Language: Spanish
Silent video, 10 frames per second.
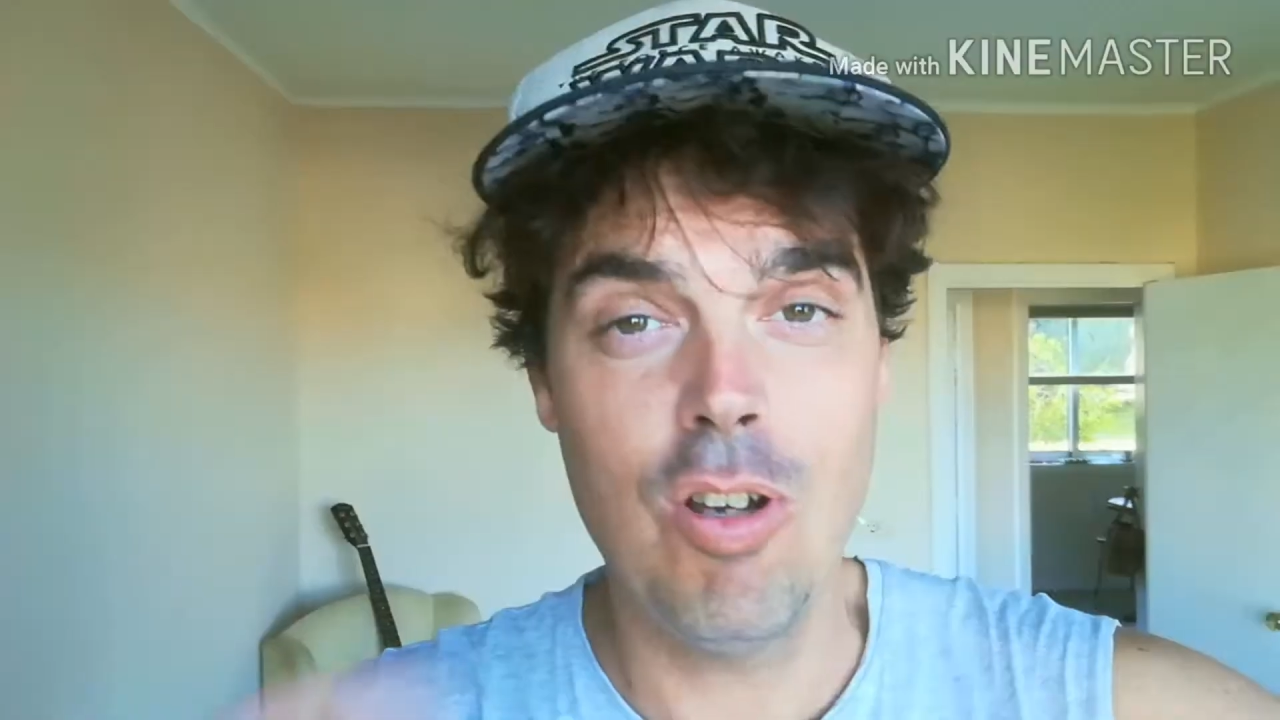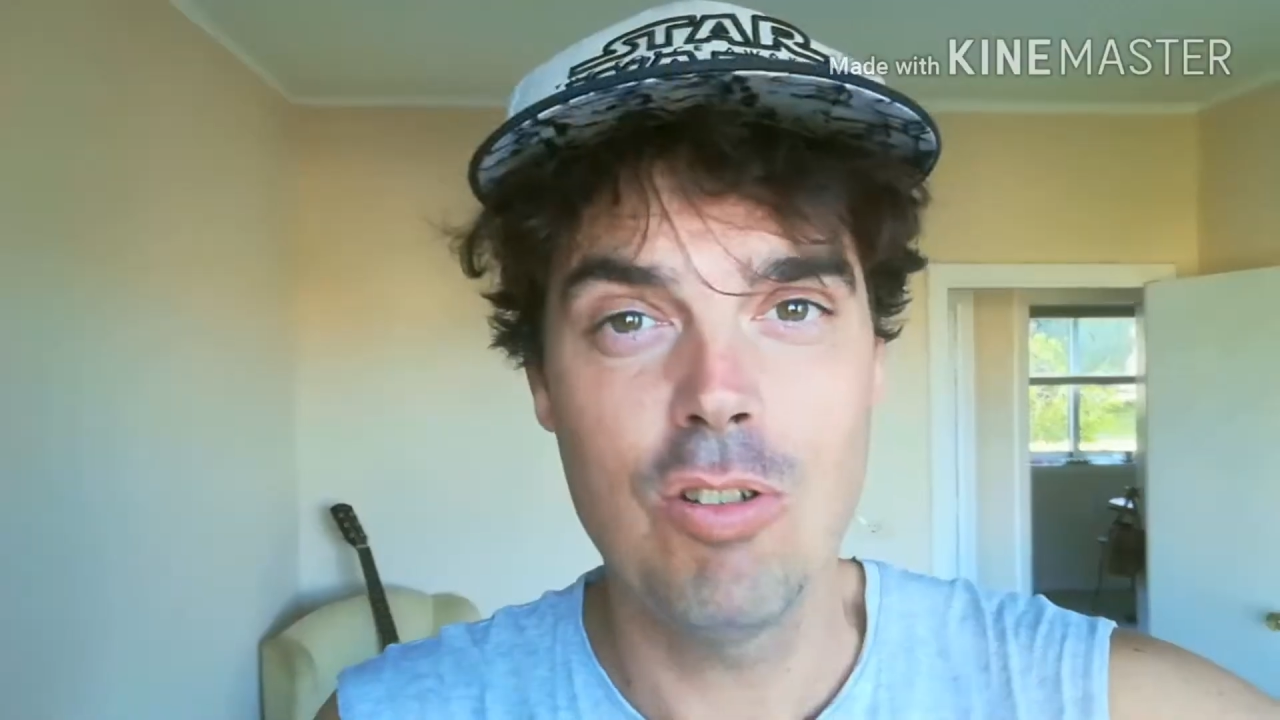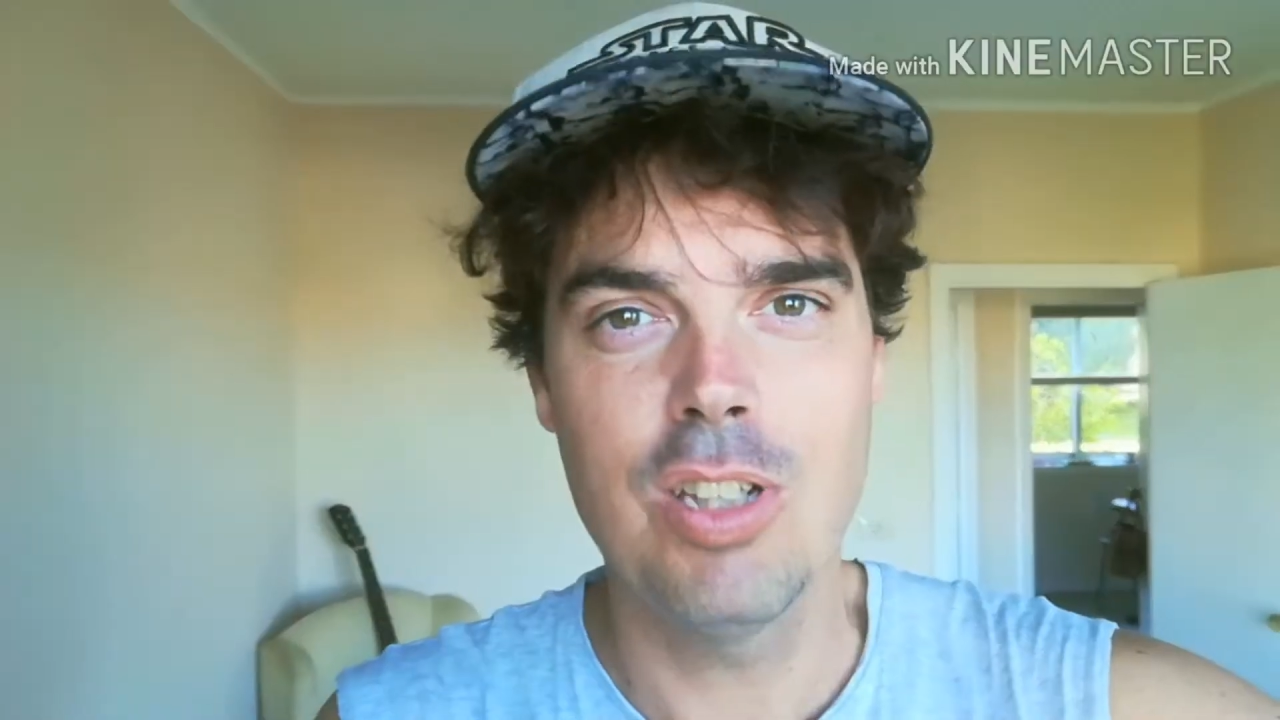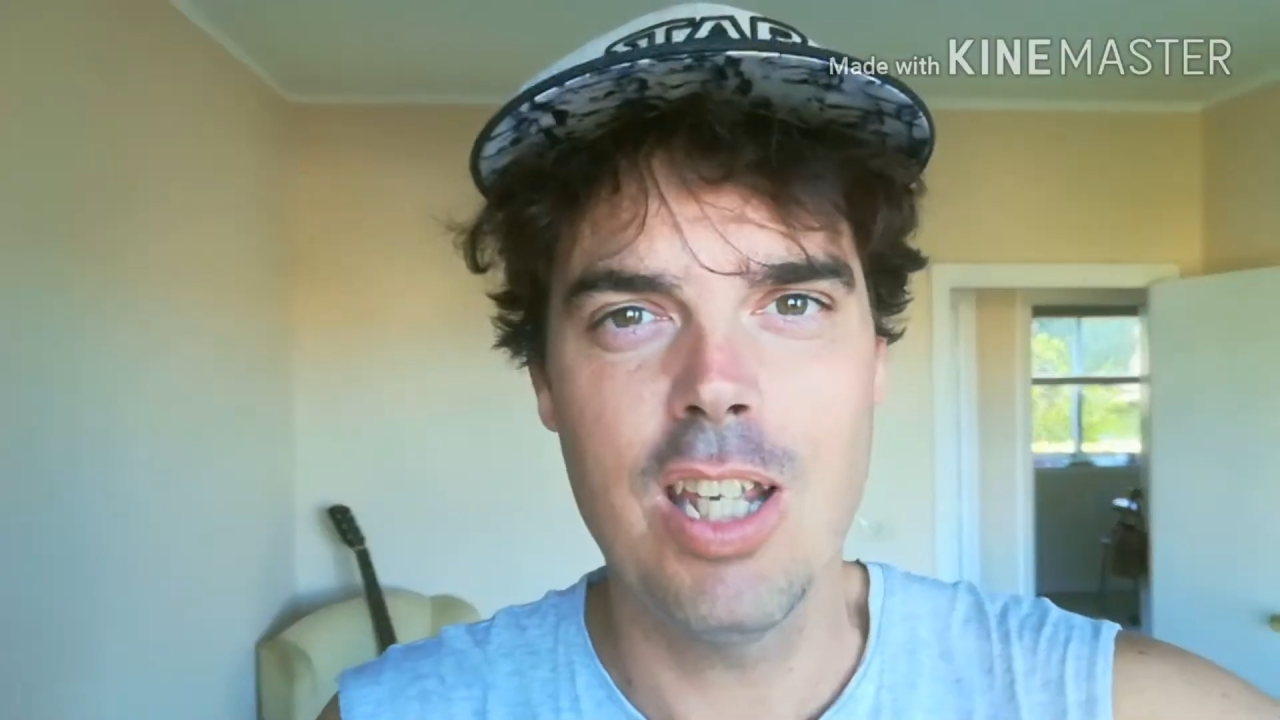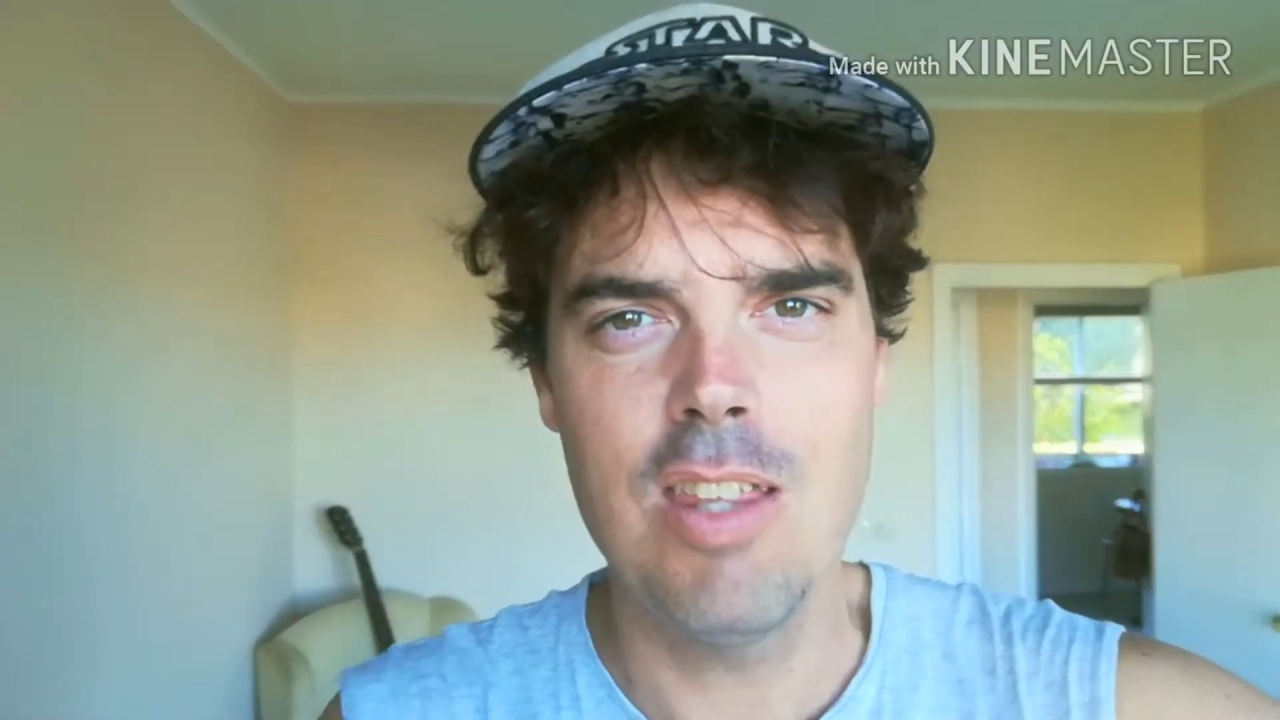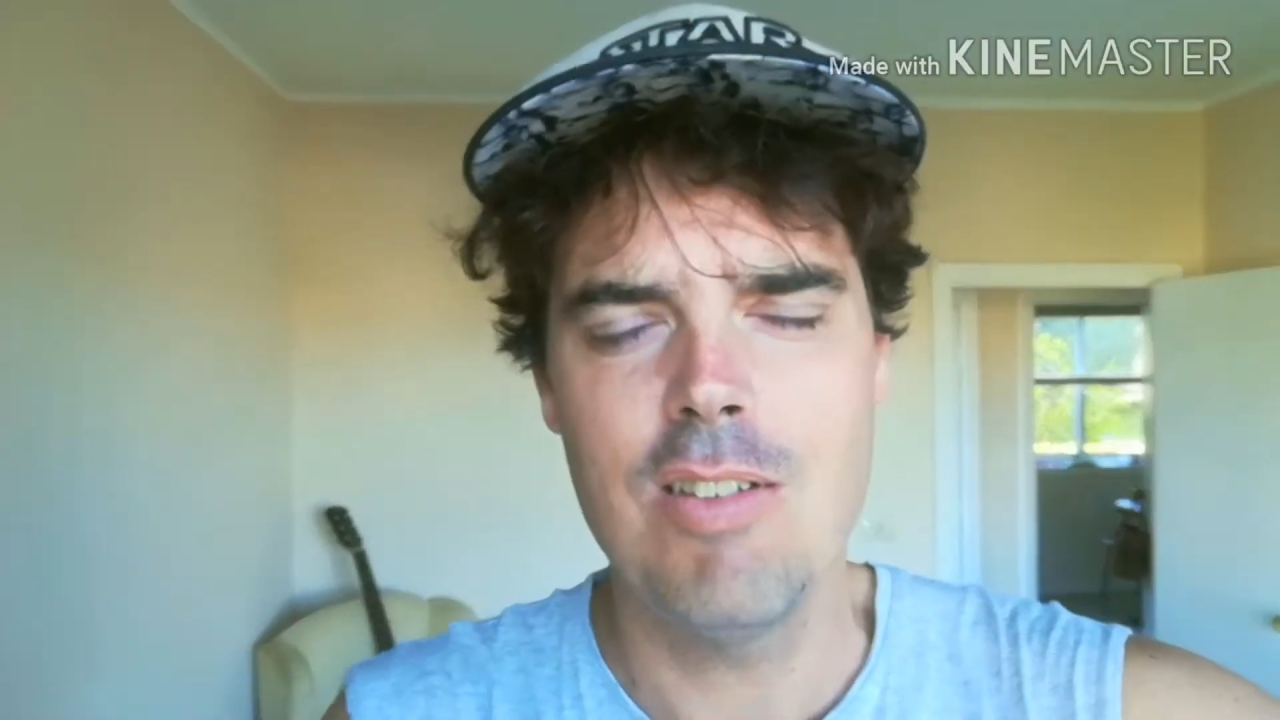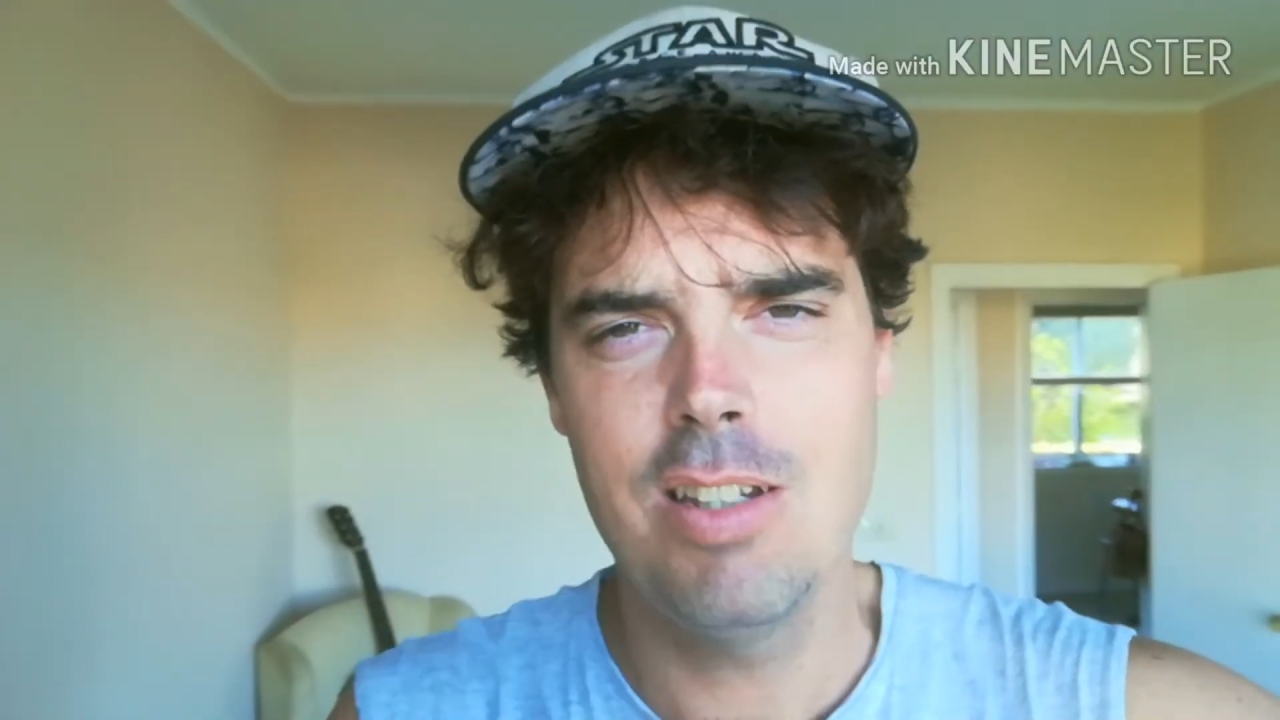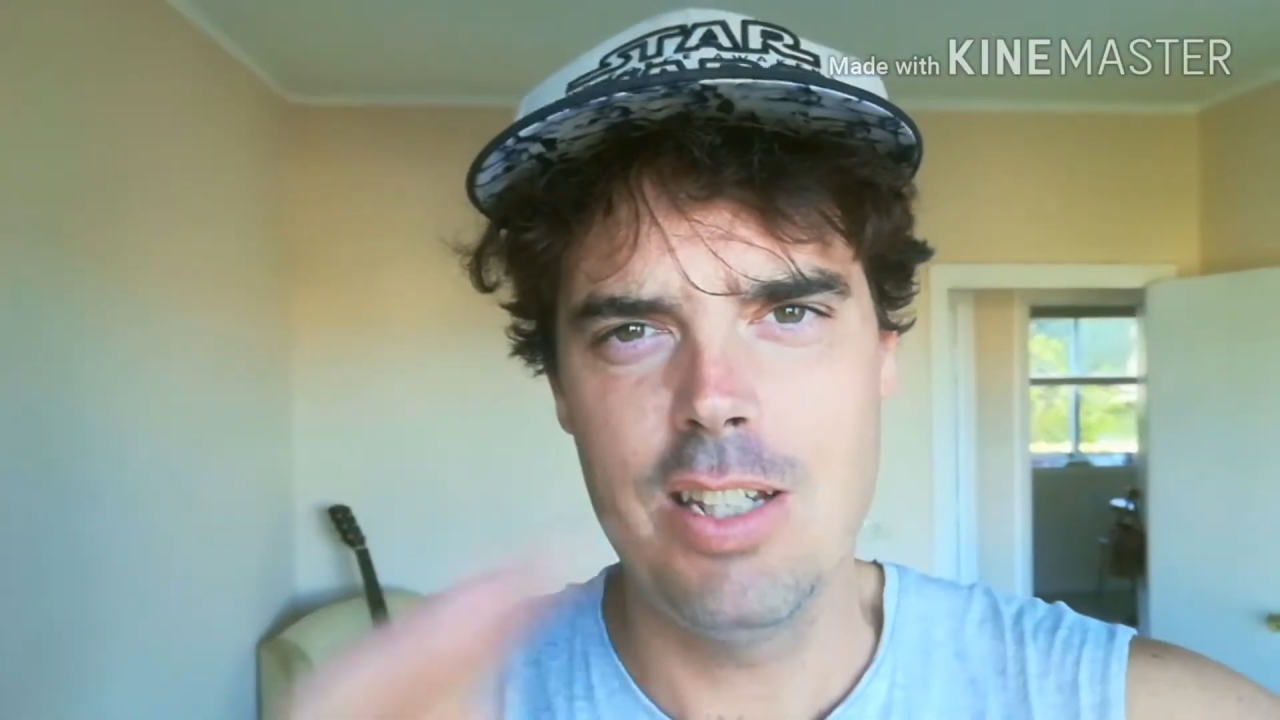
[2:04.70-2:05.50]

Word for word: conseguido,